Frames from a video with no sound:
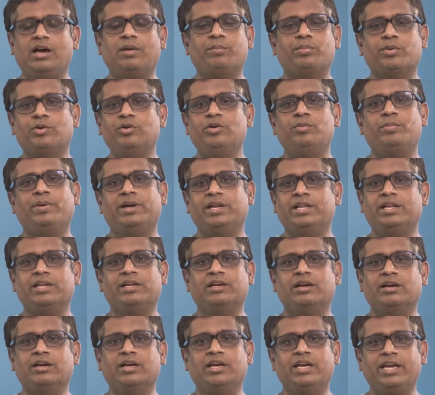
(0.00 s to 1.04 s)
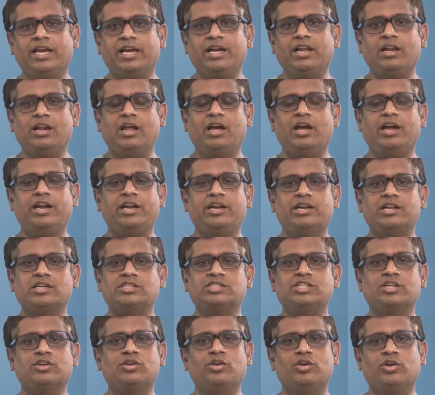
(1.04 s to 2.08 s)
அப்ரூவல் பண்ணியிருக்காங்க எங்கெல்லாம்
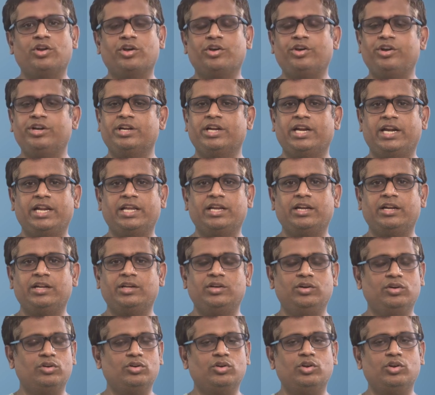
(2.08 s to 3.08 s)
ஹைட்ராக்சி குளோரோக்கைன் கிடைக்கலையோ